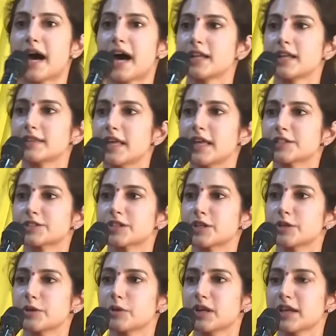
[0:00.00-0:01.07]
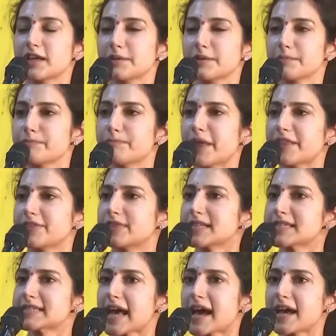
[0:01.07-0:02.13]
భారతదేశంలోనే పెద్ద
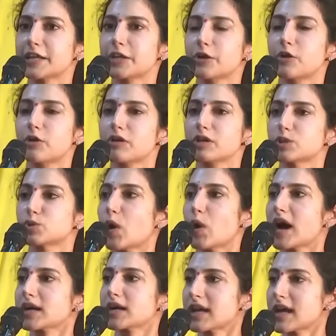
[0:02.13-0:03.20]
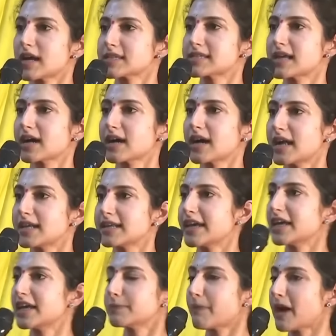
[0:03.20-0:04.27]
స్థాయిలో డ్వాక్రా సంఘాల్ని
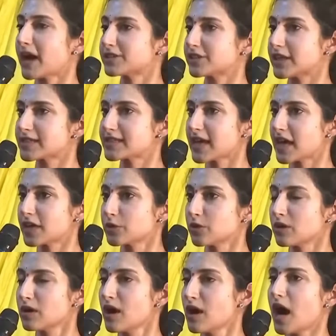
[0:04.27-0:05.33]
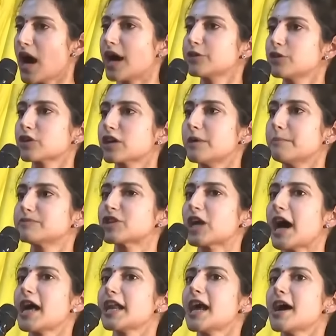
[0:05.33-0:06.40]
ఏర్పాటు చేశారు అదొక
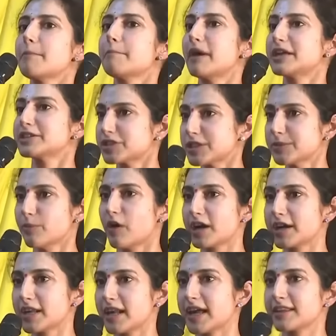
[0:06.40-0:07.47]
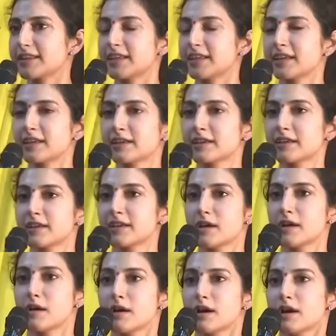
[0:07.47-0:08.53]
చాలా మంచి మోడల్ అయింది
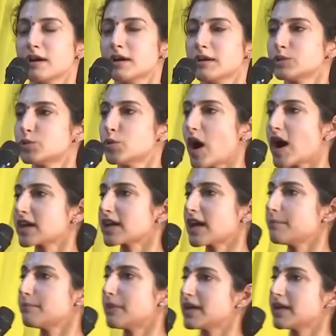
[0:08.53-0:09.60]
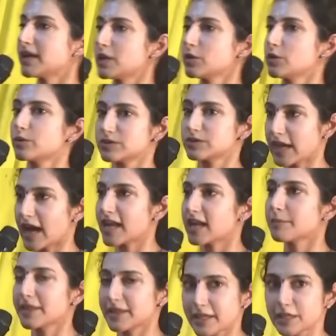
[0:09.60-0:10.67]
డ్వాక్రా మహిళలు
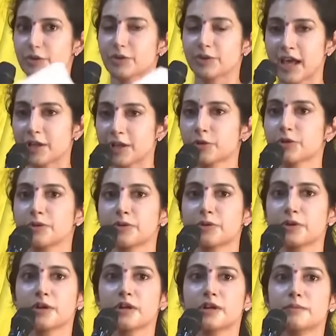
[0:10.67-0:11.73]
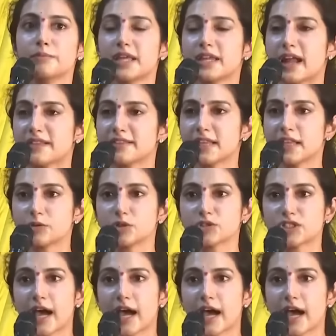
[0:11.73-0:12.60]
చాలామంది ఇక్కడ ఉన్నారు మీరందరూ